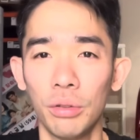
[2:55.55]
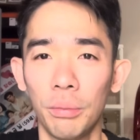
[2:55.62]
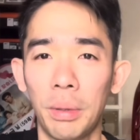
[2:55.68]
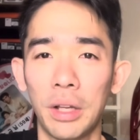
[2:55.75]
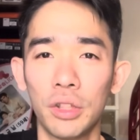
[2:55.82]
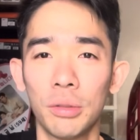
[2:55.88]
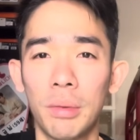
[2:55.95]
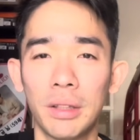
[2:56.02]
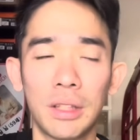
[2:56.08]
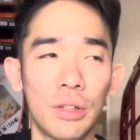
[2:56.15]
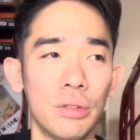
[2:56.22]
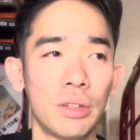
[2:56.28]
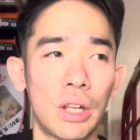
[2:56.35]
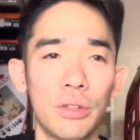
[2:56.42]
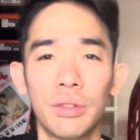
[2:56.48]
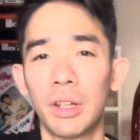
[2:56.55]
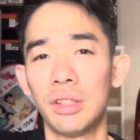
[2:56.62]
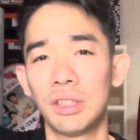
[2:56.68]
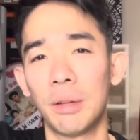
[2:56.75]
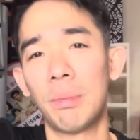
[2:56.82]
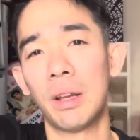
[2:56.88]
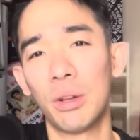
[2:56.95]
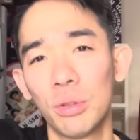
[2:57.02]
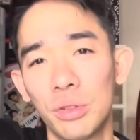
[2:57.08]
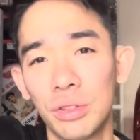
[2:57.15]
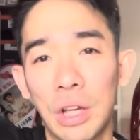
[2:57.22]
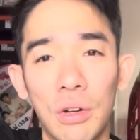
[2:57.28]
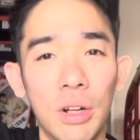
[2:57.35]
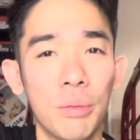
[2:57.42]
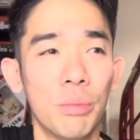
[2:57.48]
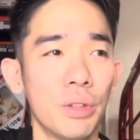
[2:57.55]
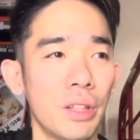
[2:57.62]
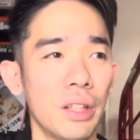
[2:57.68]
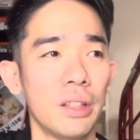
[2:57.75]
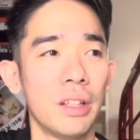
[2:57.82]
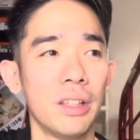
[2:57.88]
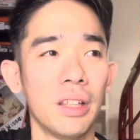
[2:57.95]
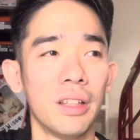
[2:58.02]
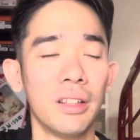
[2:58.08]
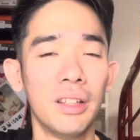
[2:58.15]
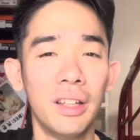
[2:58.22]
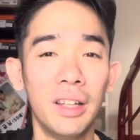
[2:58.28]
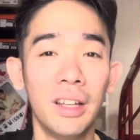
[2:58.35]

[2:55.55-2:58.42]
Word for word: Parang tumatalon-talon na rin siya. Parang gusto niya akong abutin, ganyan.